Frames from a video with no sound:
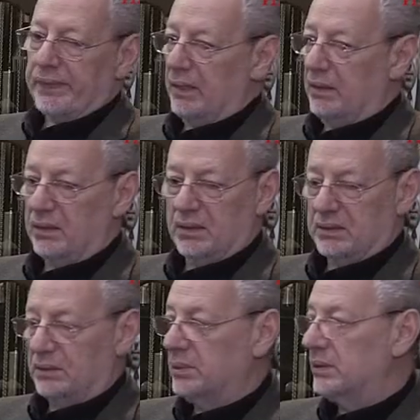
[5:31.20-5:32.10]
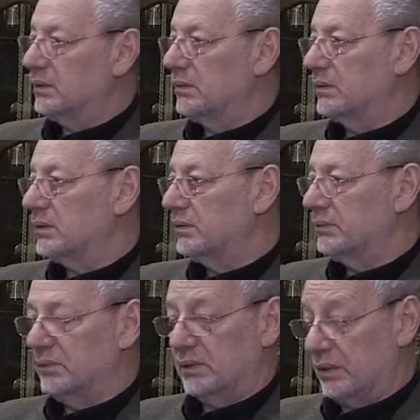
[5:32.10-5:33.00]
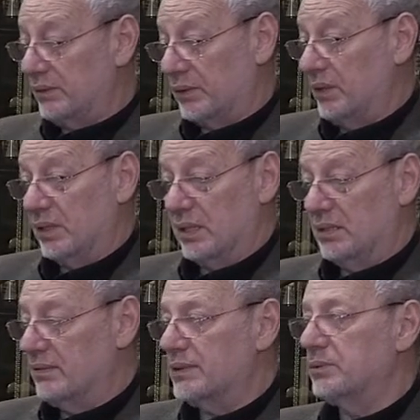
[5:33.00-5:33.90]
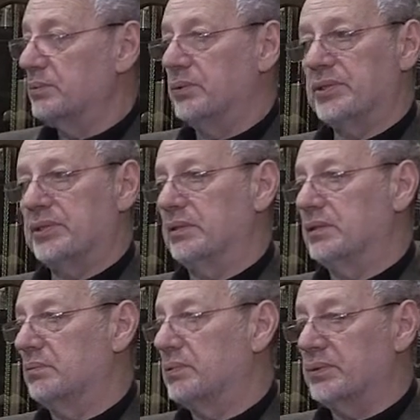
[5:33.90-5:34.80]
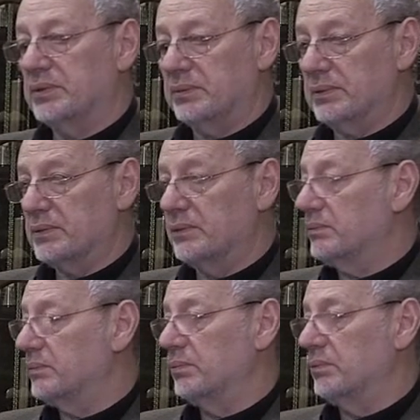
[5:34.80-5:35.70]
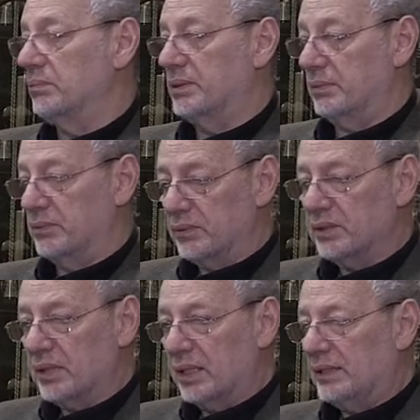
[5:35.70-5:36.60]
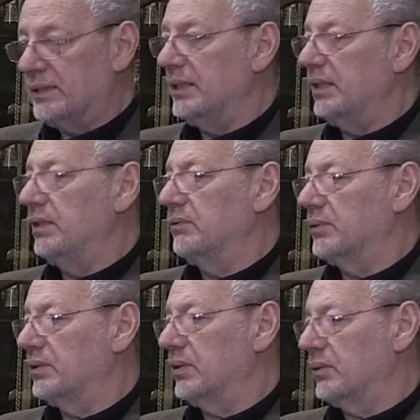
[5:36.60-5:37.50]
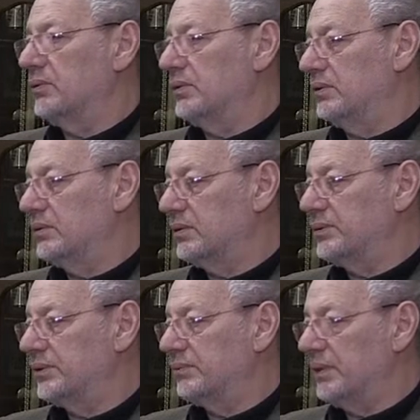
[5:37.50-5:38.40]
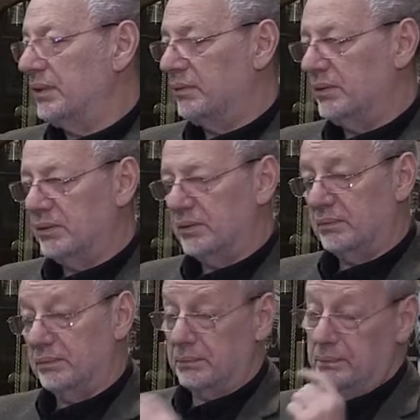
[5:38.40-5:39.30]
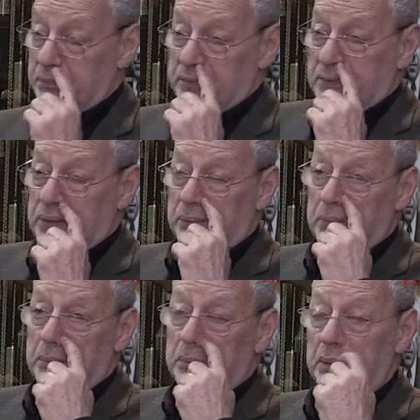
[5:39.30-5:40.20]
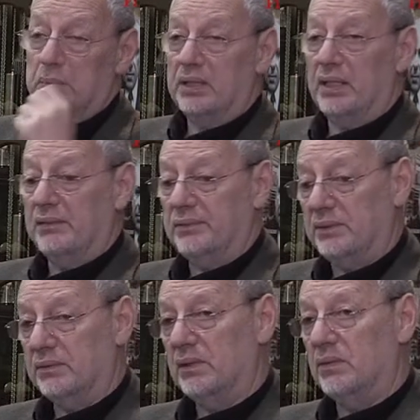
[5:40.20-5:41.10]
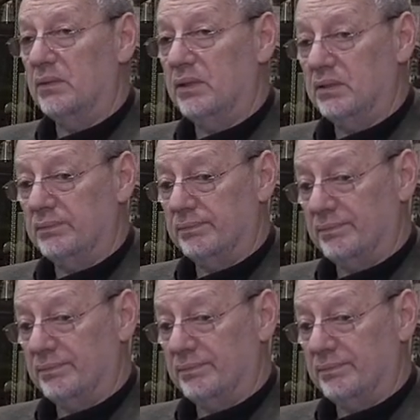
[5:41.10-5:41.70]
И я себя, так сказать, я говорю, я никогда не возьмусь больше за, за прозу испанскую, потому, ну это отдельный вот такой случай в моей, повторю, би биографии, довольно